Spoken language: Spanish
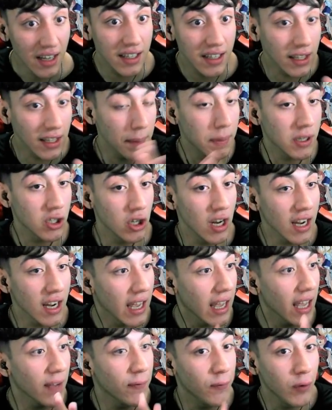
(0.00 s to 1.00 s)
Y este
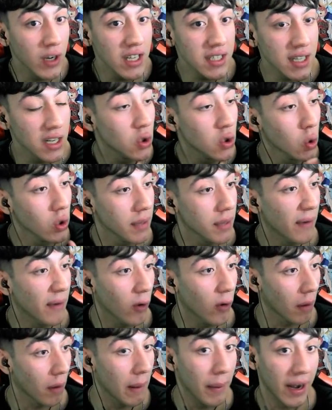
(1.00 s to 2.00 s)
personaje es Freezer en su última
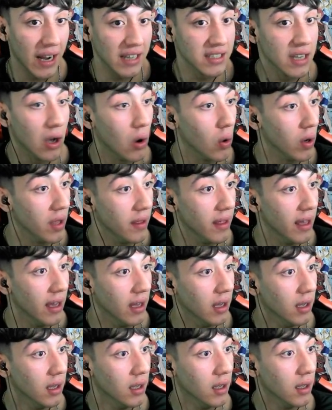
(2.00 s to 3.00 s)
forma, para que se hagan una
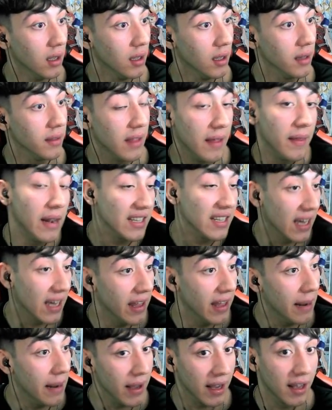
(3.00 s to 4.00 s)
idea. Desde la
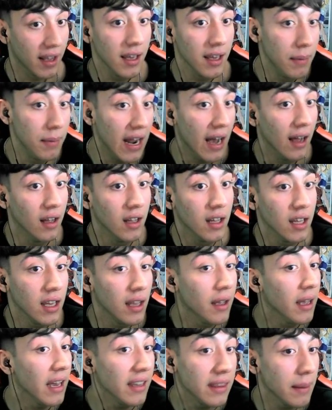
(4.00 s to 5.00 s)
saga de Namek. Y mirá,
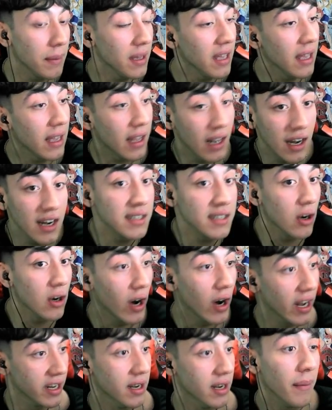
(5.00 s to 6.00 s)
y, este, y Krillin se
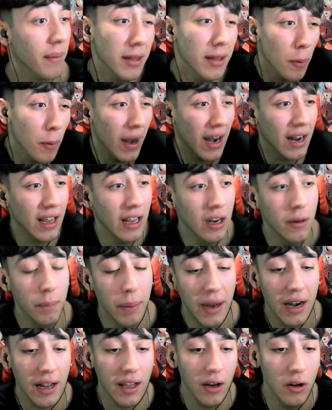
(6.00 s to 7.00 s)
lo garcha. Esto para quien
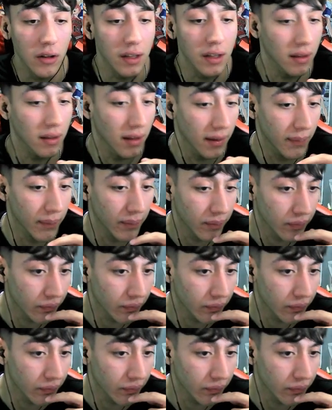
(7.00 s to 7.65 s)
para que no entiende.